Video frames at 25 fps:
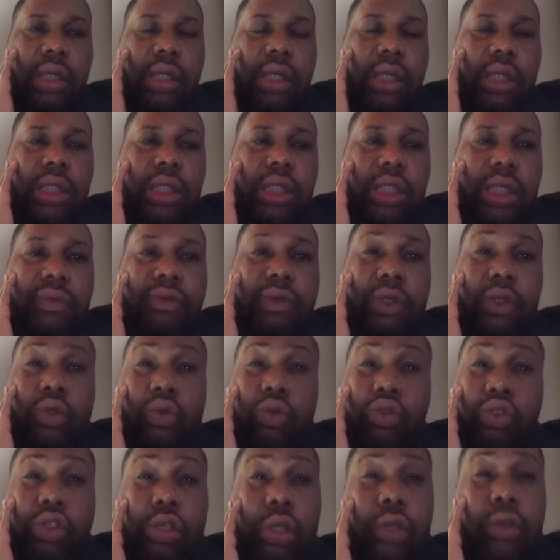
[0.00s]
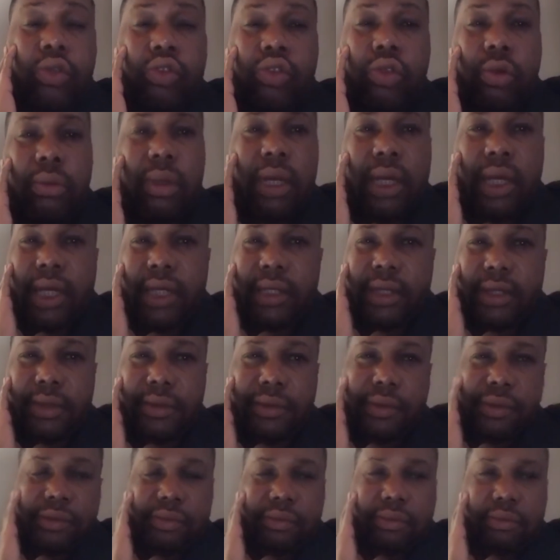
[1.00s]
J'invite tous ceux qui sont malades.
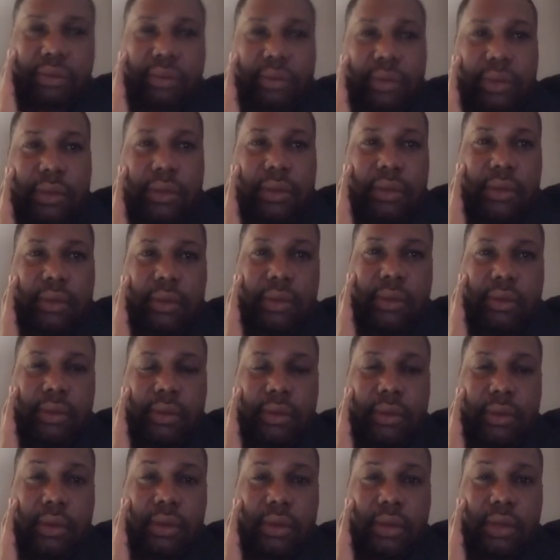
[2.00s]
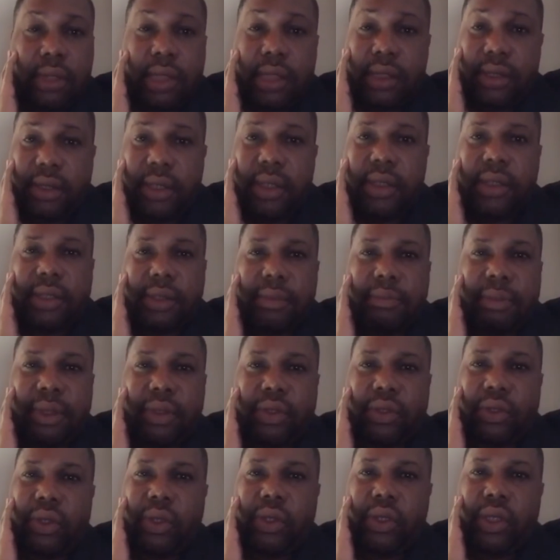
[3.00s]
J'insiste parce
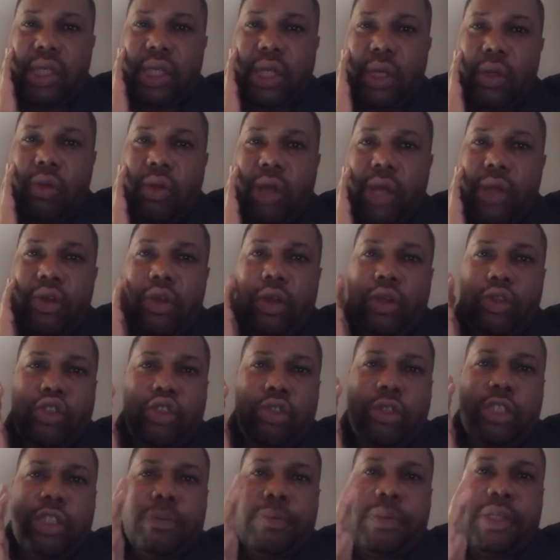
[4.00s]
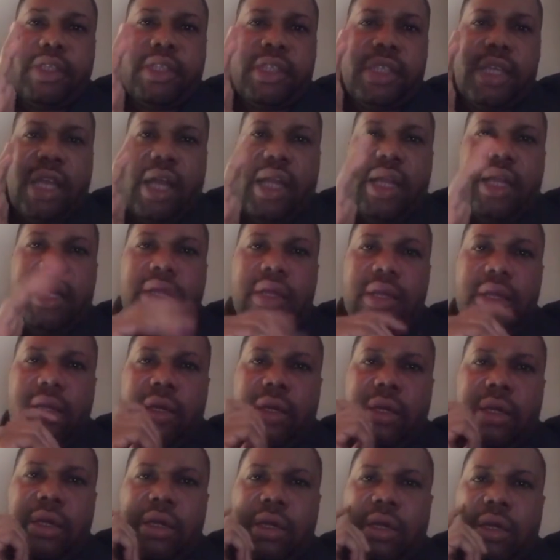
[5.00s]
qu'il y aura une onction spéciale
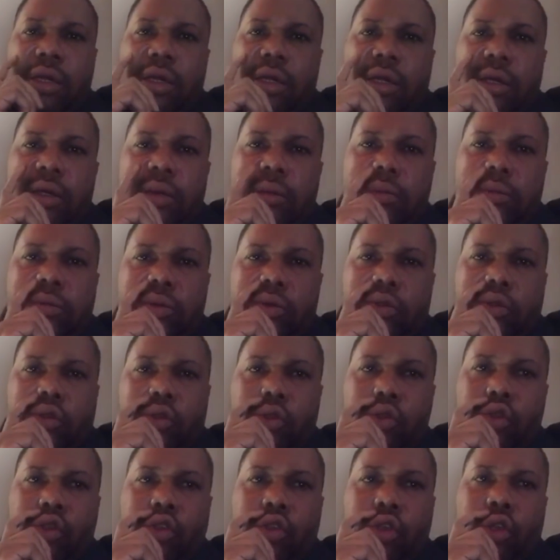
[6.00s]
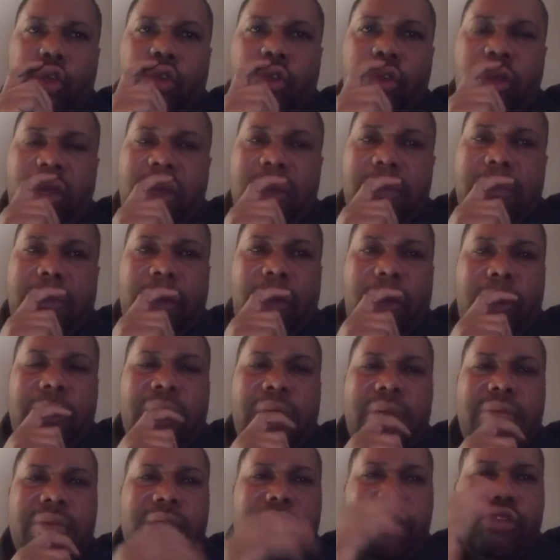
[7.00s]
pour tous ceux qui ont des
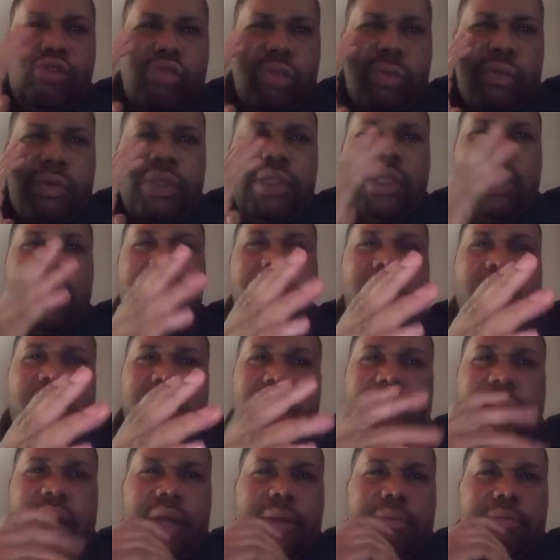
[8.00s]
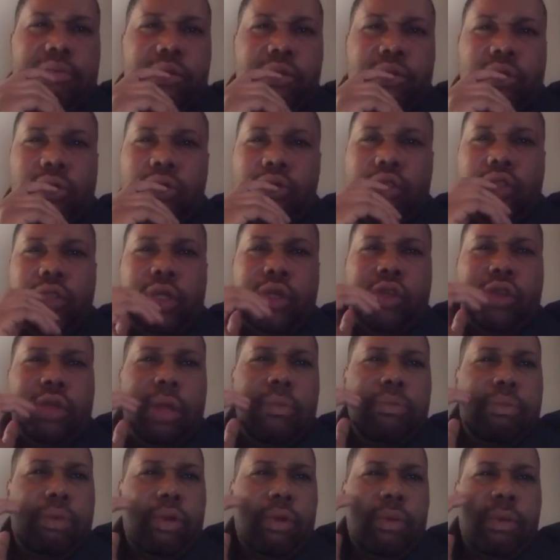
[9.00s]
problèmes d'insuffisance rénale, pour tous ceux qui ont un
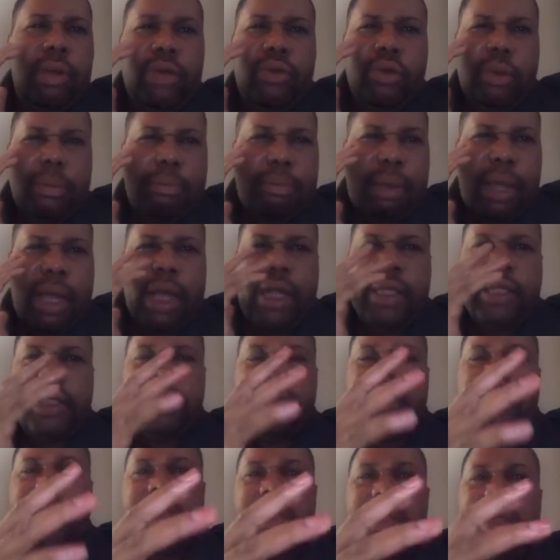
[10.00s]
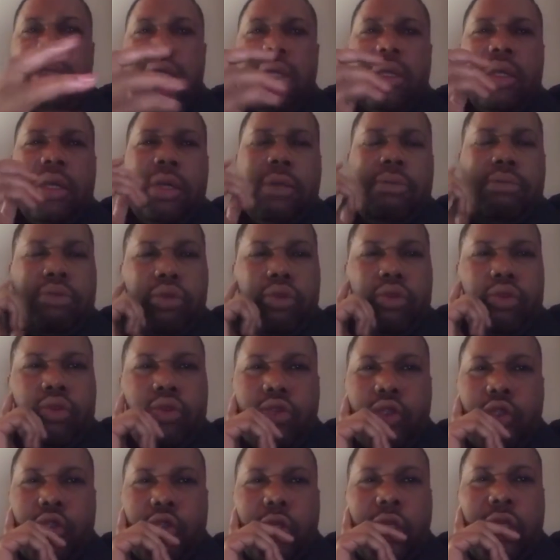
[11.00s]
problème de paralysie, pour tous
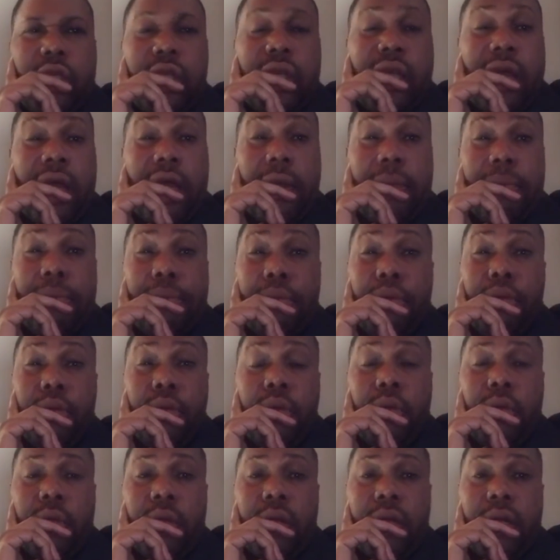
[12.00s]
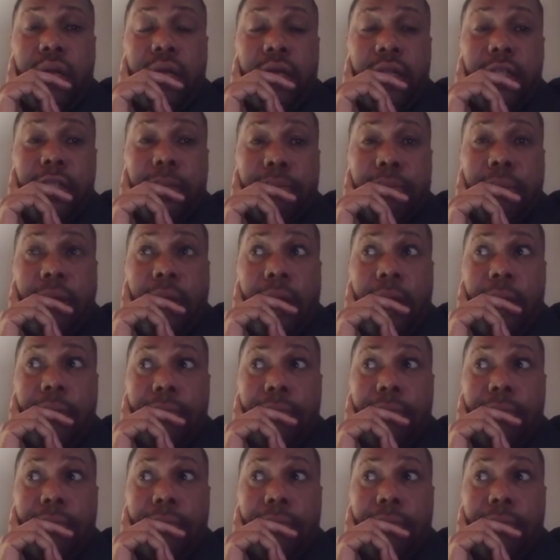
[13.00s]
ceux qui n'arrivent plus, eh, n'est-ce pas,